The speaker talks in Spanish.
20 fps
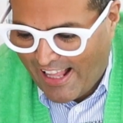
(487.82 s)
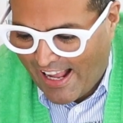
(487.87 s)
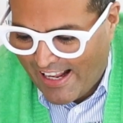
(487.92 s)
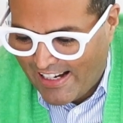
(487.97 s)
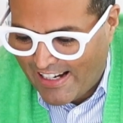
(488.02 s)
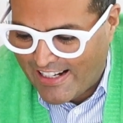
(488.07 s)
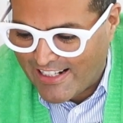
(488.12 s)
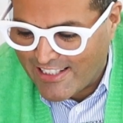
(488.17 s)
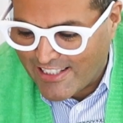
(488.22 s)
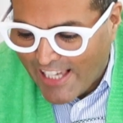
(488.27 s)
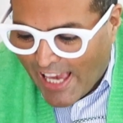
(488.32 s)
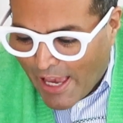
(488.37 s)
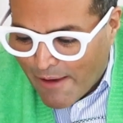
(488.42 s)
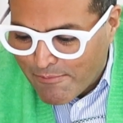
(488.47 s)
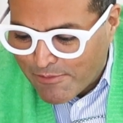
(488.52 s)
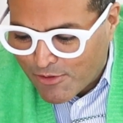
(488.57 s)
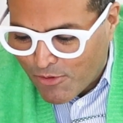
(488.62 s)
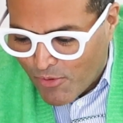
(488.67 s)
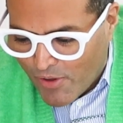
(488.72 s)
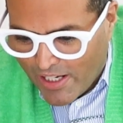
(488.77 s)
Tyler
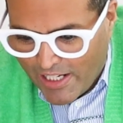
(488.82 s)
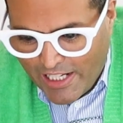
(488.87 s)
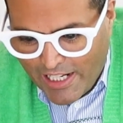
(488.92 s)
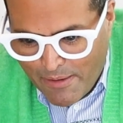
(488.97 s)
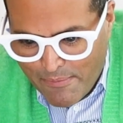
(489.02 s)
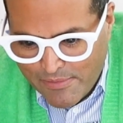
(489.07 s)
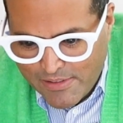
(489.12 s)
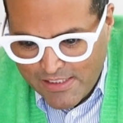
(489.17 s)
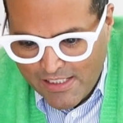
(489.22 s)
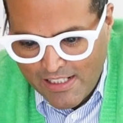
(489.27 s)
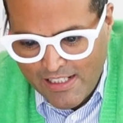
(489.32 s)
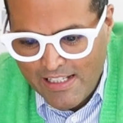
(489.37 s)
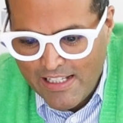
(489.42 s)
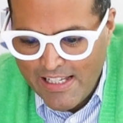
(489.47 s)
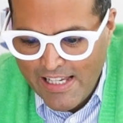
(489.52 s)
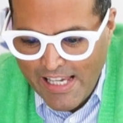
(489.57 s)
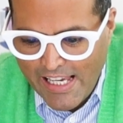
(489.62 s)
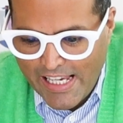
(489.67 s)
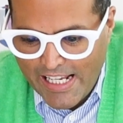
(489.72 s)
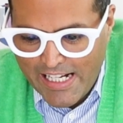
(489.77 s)
James Williams
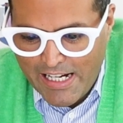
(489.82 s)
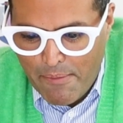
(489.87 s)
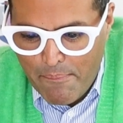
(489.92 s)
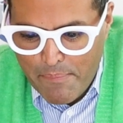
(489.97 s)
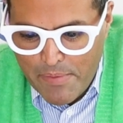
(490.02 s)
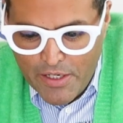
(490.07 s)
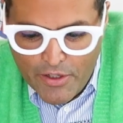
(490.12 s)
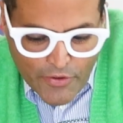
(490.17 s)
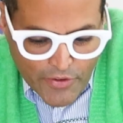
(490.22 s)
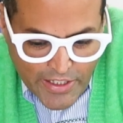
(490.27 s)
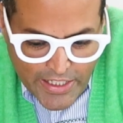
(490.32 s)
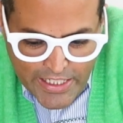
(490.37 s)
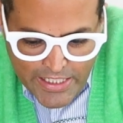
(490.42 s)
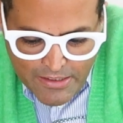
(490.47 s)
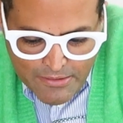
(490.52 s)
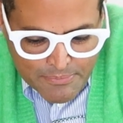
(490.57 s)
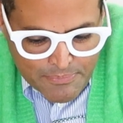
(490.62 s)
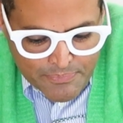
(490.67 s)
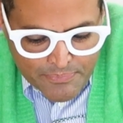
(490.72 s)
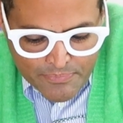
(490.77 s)
y
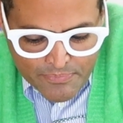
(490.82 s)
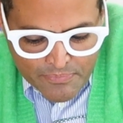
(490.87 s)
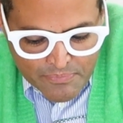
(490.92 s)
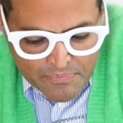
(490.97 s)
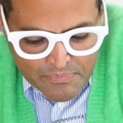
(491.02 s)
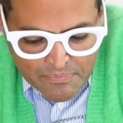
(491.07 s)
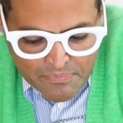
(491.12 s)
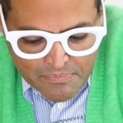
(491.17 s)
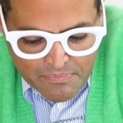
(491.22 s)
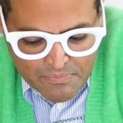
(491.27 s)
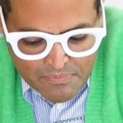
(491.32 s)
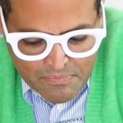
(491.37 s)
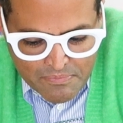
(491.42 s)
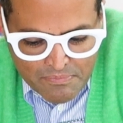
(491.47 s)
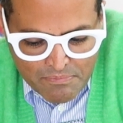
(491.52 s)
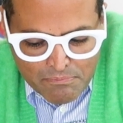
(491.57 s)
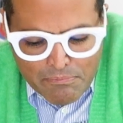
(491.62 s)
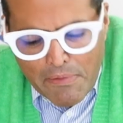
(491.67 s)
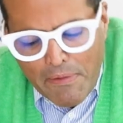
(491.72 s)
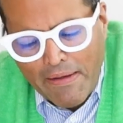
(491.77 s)
Namiri.
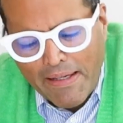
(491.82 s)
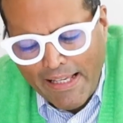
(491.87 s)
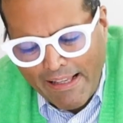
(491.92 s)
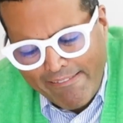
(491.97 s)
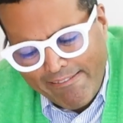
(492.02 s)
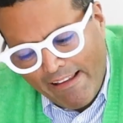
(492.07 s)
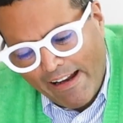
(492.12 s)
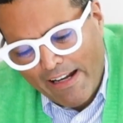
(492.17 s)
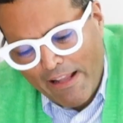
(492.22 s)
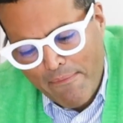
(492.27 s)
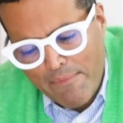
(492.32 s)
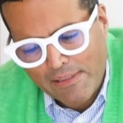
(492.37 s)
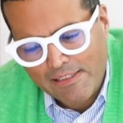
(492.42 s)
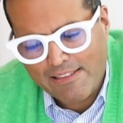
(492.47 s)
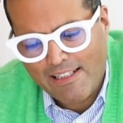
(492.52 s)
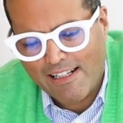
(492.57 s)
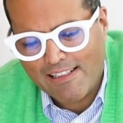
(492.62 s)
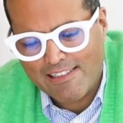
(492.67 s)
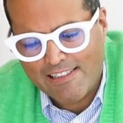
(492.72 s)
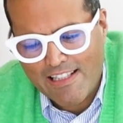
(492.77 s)
Me encantaría a mí
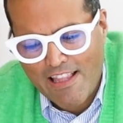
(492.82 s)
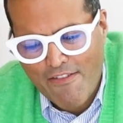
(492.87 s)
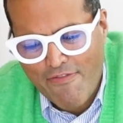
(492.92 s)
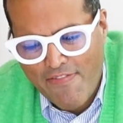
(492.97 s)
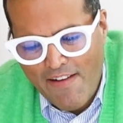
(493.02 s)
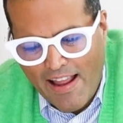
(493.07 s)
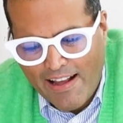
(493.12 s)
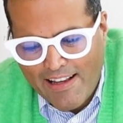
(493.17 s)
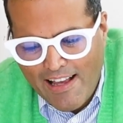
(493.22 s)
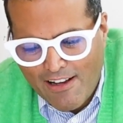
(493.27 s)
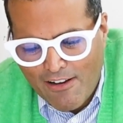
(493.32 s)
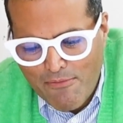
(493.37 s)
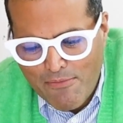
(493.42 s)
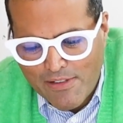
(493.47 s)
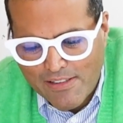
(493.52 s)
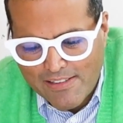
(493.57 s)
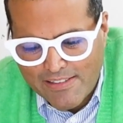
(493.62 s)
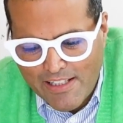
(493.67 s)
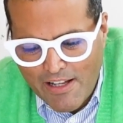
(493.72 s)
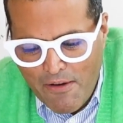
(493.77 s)
estar así de flaca
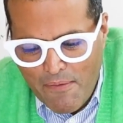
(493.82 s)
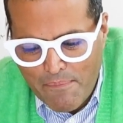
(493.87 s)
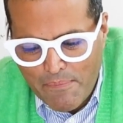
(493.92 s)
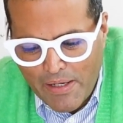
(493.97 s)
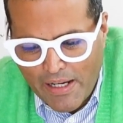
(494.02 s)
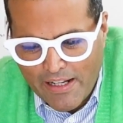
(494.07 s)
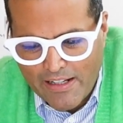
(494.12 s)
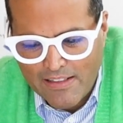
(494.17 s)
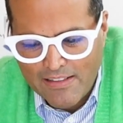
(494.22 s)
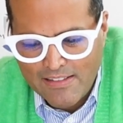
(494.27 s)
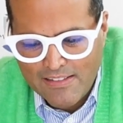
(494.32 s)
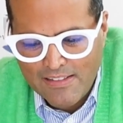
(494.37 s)
como este hombre.